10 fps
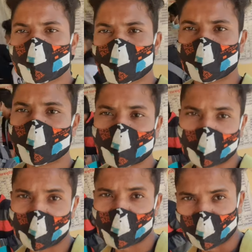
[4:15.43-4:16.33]
सो गाइस
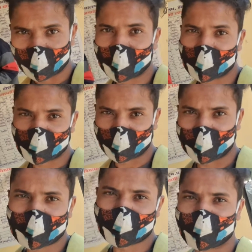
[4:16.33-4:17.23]
एक दुविधा आ
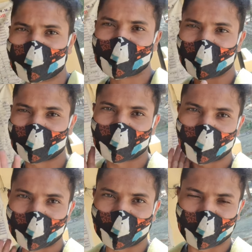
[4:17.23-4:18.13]
चुकी है सोमवार के दिन
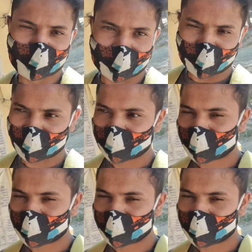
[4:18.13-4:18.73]
होगा फॉर्म जमा